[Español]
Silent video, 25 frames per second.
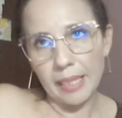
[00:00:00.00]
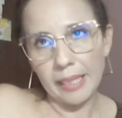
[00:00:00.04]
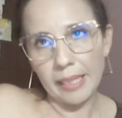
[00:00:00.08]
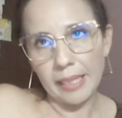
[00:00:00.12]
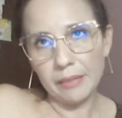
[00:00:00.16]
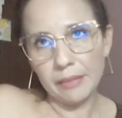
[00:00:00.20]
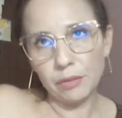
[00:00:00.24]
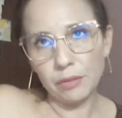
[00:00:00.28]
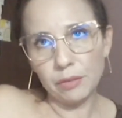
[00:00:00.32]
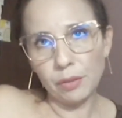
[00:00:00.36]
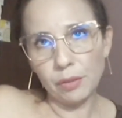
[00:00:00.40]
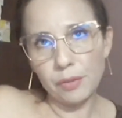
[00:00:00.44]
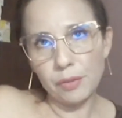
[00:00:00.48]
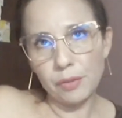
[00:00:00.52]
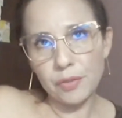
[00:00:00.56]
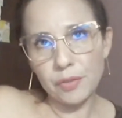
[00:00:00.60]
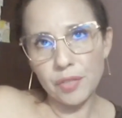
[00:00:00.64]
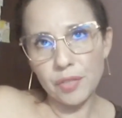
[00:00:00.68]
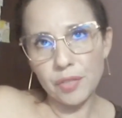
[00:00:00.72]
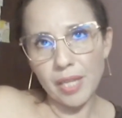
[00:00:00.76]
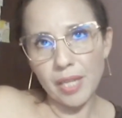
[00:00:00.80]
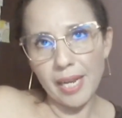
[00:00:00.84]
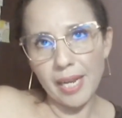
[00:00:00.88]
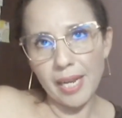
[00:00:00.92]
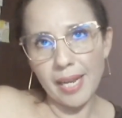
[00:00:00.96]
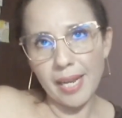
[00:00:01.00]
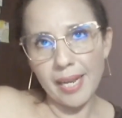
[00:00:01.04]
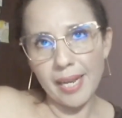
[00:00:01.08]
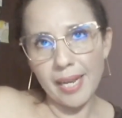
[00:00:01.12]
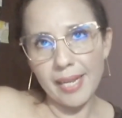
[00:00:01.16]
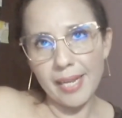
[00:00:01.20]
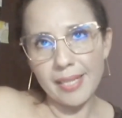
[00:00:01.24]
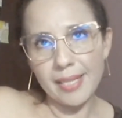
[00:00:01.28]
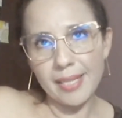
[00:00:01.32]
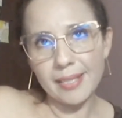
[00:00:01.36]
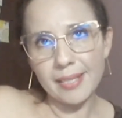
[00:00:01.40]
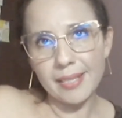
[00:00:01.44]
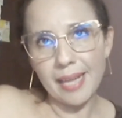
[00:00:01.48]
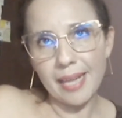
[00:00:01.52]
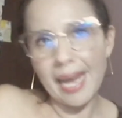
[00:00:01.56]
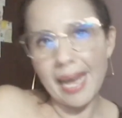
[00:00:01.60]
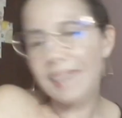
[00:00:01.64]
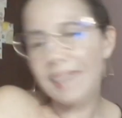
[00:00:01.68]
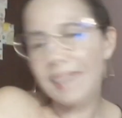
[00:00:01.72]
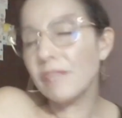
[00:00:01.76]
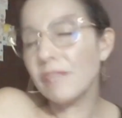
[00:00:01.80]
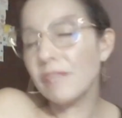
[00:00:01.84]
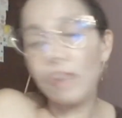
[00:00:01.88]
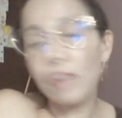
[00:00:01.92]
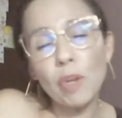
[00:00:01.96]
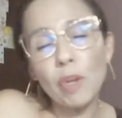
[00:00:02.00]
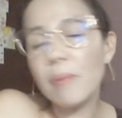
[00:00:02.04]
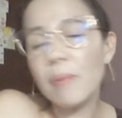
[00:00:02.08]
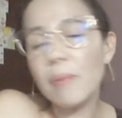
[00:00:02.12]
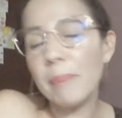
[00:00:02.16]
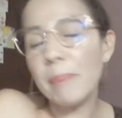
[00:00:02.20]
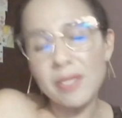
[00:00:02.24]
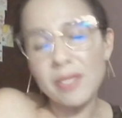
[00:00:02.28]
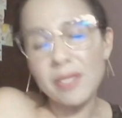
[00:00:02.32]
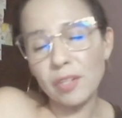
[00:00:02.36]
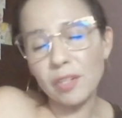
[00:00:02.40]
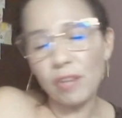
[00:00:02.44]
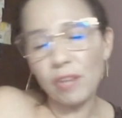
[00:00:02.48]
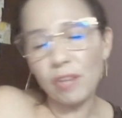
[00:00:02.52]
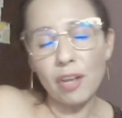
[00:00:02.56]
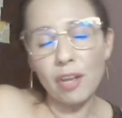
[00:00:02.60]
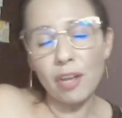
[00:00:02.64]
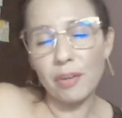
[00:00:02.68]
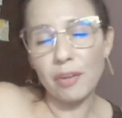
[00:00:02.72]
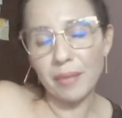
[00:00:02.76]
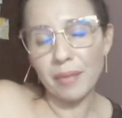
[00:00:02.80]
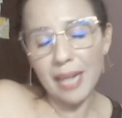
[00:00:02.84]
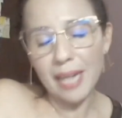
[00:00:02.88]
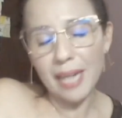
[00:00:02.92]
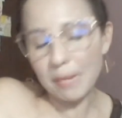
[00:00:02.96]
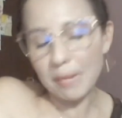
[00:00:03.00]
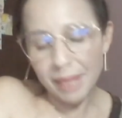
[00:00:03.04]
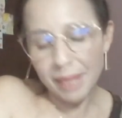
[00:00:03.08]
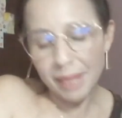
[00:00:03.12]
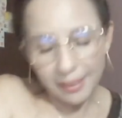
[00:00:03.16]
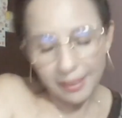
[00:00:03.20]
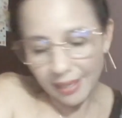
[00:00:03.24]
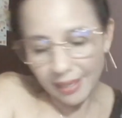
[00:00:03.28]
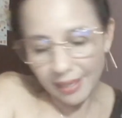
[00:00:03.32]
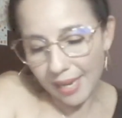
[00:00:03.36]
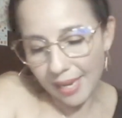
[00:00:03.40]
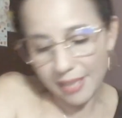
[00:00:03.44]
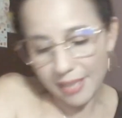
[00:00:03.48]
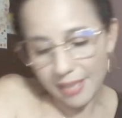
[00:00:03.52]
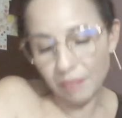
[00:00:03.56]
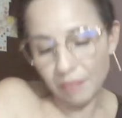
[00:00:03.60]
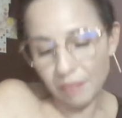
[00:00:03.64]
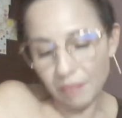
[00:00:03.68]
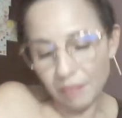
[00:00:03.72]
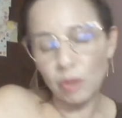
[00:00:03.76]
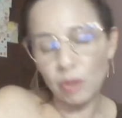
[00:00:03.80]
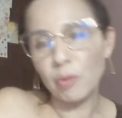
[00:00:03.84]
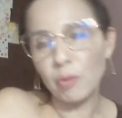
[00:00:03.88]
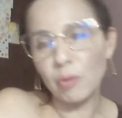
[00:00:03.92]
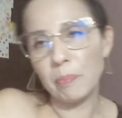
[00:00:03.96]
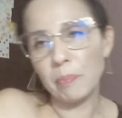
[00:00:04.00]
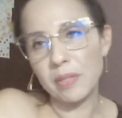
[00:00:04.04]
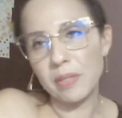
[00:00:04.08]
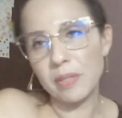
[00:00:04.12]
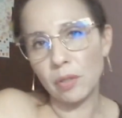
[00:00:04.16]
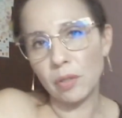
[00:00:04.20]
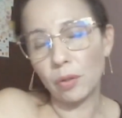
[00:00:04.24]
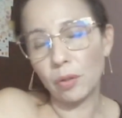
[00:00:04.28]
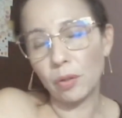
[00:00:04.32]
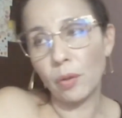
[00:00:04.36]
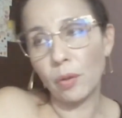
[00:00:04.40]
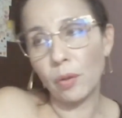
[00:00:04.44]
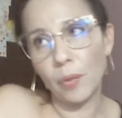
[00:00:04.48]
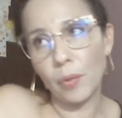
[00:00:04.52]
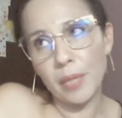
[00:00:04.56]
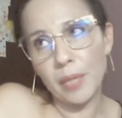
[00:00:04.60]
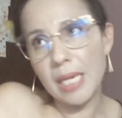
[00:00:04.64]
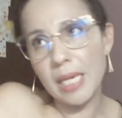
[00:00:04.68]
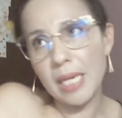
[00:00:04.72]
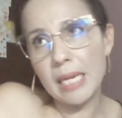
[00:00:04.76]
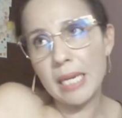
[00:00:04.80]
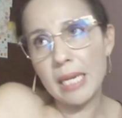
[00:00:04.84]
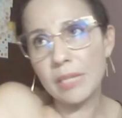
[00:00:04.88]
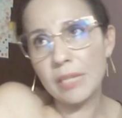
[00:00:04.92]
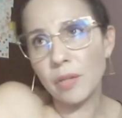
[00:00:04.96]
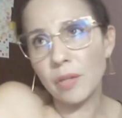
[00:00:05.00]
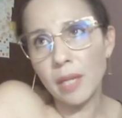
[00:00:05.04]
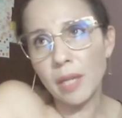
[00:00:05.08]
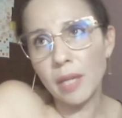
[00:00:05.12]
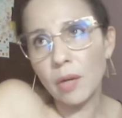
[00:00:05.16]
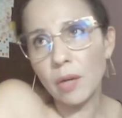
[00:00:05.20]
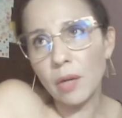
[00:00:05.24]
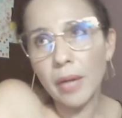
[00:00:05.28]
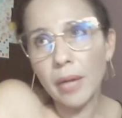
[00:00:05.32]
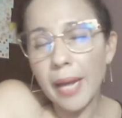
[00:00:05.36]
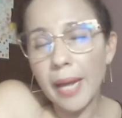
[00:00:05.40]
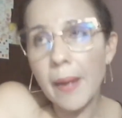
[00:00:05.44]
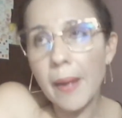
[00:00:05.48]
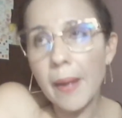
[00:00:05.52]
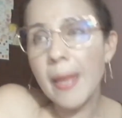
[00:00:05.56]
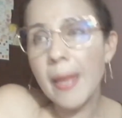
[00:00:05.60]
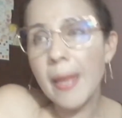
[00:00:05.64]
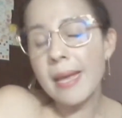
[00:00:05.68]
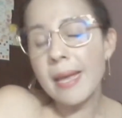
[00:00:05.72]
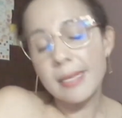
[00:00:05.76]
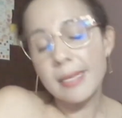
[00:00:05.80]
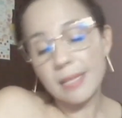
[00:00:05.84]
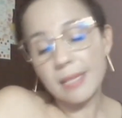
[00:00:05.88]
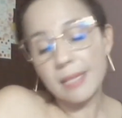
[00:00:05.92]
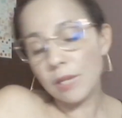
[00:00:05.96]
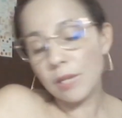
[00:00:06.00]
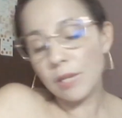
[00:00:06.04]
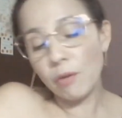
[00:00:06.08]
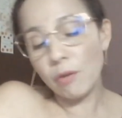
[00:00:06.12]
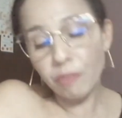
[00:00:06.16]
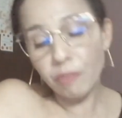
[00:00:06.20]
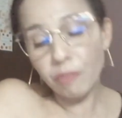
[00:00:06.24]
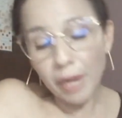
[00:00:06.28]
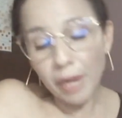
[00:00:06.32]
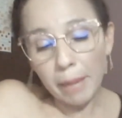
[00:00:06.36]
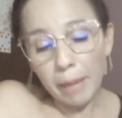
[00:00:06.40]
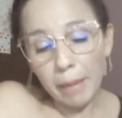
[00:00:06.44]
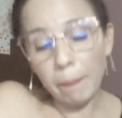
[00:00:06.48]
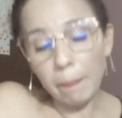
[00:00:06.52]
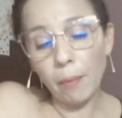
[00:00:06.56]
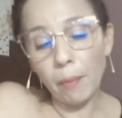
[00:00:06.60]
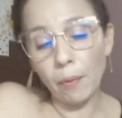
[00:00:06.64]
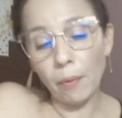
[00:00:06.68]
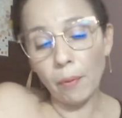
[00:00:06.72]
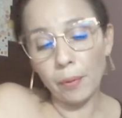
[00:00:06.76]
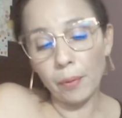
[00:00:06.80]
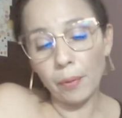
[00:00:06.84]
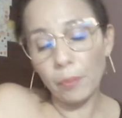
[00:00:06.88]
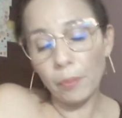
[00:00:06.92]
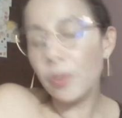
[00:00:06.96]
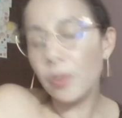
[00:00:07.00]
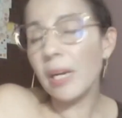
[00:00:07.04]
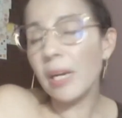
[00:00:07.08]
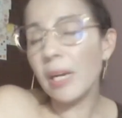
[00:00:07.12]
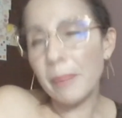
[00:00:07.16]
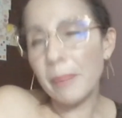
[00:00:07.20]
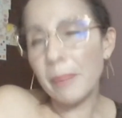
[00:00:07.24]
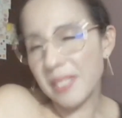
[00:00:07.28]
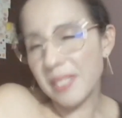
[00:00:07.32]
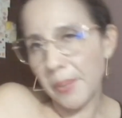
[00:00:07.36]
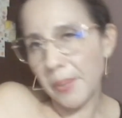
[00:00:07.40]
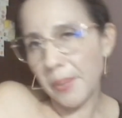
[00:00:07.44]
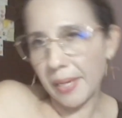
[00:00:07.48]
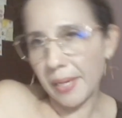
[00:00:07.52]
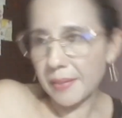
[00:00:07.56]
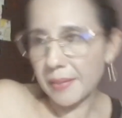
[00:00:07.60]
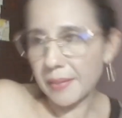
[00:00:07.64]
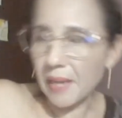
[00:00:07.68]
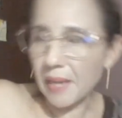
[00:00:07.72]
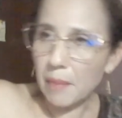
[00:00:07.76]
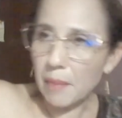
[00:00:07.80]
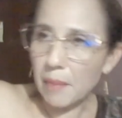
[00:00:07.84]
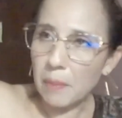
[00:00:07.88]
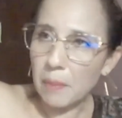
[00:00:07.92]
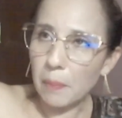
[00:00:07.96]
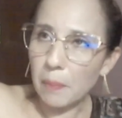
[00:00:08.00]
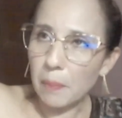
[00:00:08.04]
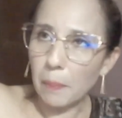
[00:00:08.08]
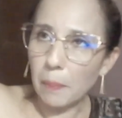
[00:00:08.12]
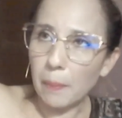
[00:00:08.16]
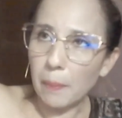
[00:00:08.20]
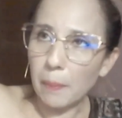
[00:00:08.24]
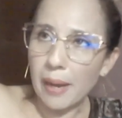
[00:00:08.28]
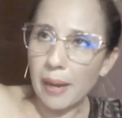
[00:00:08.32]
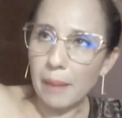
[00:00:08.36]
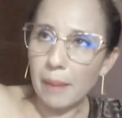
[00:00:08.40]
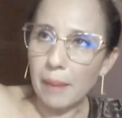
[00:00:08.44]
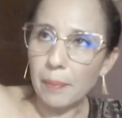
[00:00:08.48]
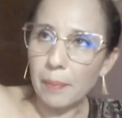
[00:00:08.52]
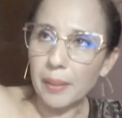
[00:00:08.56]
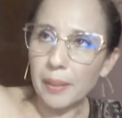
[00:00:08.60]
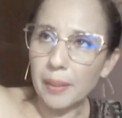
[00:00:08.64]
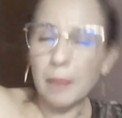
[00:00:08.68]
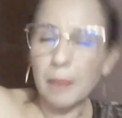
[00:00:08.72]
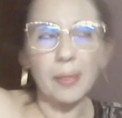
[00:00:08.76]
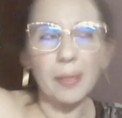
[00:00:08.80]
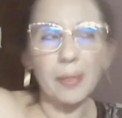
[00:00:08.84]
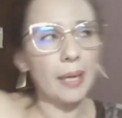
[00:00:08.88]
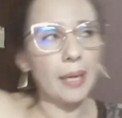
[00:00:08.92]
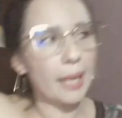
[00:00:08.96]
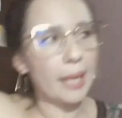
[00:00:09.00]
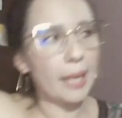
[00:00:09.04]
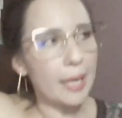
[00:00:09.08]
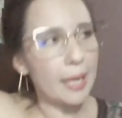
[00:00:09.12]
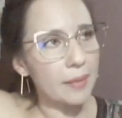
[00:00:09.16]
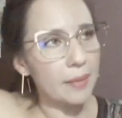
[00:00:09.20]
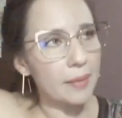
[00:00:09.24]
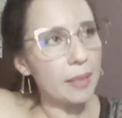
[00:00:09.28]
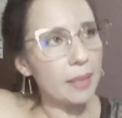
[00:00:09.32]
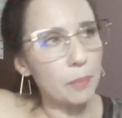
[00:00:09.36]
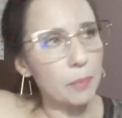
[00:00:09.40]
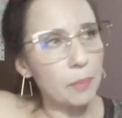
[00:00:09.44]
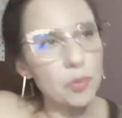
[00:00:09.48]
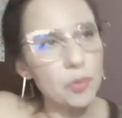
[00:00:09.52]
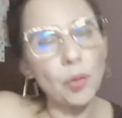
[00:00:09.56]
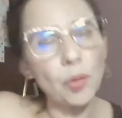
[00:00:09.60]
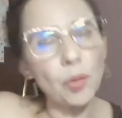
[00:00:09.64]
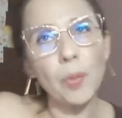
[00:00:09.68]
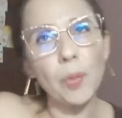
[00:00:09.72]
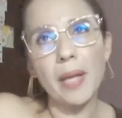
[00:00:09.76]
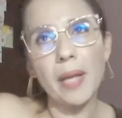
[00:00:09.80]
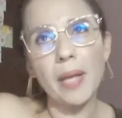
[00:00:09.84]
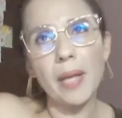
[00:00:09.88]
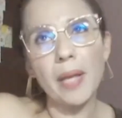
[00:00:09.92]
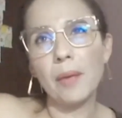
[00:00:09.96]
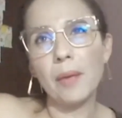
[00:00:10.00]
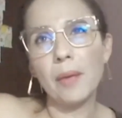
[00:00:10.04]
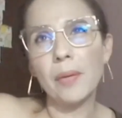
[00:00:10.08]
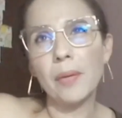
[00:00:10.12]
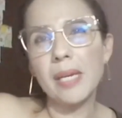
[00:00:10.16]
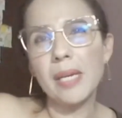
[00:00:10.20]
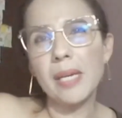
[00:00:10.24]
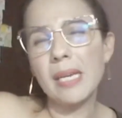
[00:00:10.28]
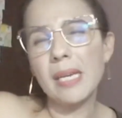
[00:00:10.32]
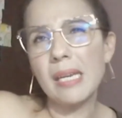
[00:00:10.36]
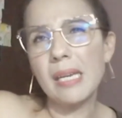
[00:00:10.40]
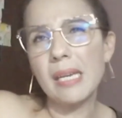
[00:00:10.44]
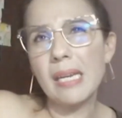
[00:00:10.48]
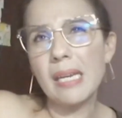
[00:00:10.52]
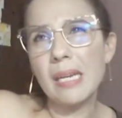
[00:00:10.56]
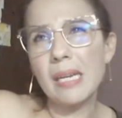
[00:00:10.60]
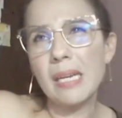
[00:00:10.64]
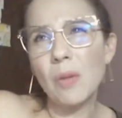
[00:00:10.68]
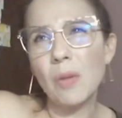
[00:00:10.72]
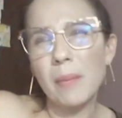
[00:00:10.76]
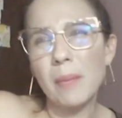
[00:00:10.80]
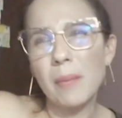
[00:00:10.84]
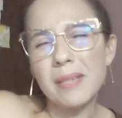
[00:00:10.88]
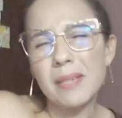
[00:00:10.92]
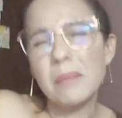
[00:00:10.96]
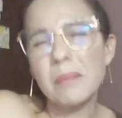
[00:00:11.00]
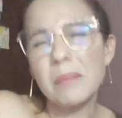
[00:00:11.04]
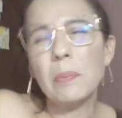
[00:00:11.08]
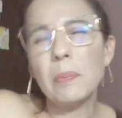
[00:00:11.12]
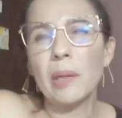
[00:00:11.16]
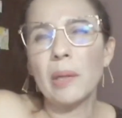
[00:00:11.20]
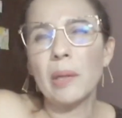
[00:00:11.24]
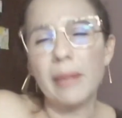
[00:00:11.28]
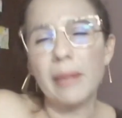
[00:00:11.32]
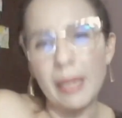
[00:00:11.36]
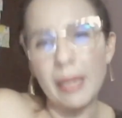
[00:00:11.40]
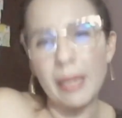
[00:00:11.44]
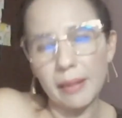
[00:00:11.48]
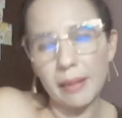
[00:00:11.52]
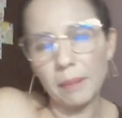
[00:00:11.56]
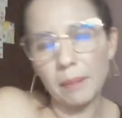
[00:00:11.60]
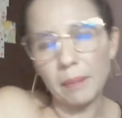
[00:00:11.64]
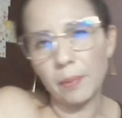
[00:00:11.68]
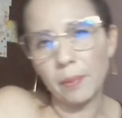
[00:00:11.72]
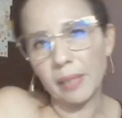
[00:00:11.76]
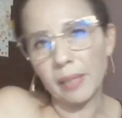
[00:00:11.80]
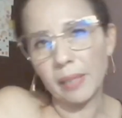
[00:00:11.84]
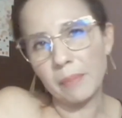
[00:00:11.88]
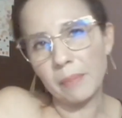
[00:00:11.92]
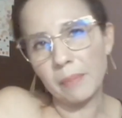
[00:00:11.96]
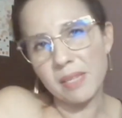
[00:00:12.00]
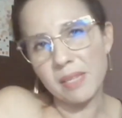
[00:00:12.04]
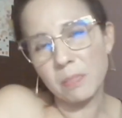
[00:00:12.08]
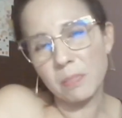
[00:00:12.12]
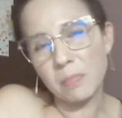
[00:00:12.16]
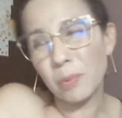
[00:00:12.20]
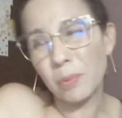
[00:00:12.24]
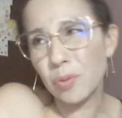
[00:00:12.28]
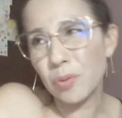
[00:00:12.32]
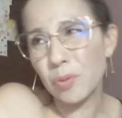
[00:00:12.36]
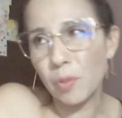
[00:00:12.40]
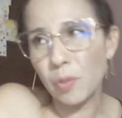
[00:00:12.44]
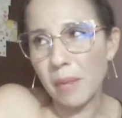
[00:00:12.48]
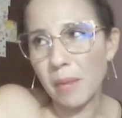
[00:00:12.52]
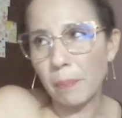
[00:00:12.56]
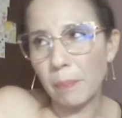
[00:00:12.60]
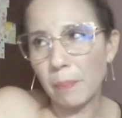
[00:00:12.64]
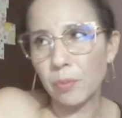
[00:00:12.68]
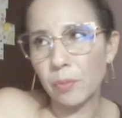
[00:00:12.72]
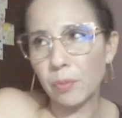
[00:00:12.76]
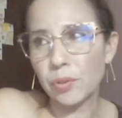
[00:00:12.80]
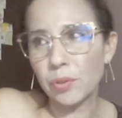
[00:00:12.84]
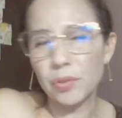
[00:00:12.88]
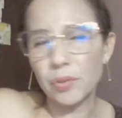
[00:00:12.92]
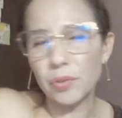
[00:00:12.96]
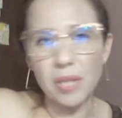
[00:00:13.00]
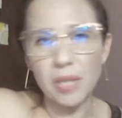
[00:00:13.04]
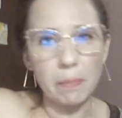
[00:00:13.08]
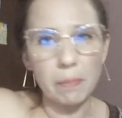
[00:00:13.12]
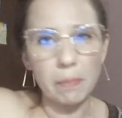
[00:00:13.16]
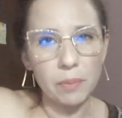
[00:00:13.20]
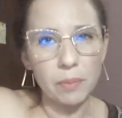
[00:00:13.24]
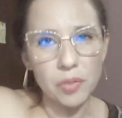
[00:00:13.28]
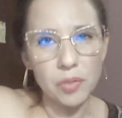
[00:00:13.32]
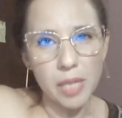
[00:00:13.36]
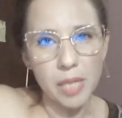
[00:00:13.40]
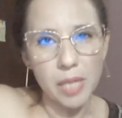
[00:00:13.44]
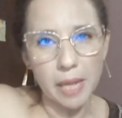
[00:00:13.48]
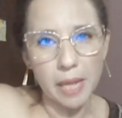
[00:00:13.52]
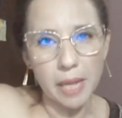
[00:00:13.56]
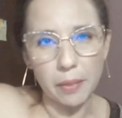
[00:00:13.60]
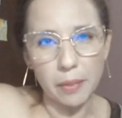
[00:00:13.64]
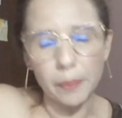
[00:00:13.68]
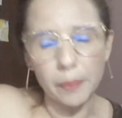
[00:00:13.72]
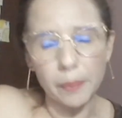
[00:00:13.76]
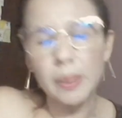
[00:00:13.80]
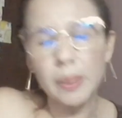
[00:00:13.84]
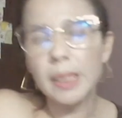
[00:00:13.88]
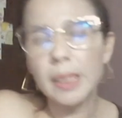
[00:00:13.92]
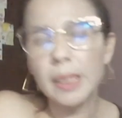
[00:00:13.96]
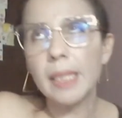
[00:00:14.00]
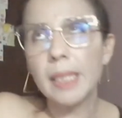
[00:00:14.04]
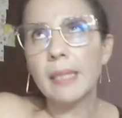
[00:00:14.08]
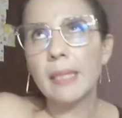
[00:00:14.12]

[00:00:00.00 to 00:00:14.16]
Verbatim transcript: Entonces, así fue como empezó todo, realmente así fue como empezó todo. Y yo digo que si no fuera por, uno, la perseverancia de mi papá, porque María Alejandra le puso cuidado y, lo más importante, porque mi esposo me apoyó 100%.